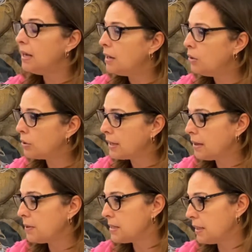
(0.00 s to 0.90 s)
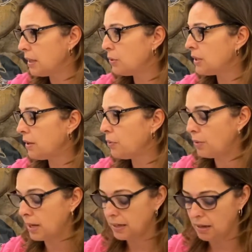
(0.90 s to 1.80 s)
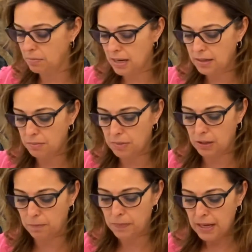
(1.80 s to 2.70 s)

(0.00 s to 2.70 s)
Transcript: lo que necesita nuestra ciudad, ni más ni menos.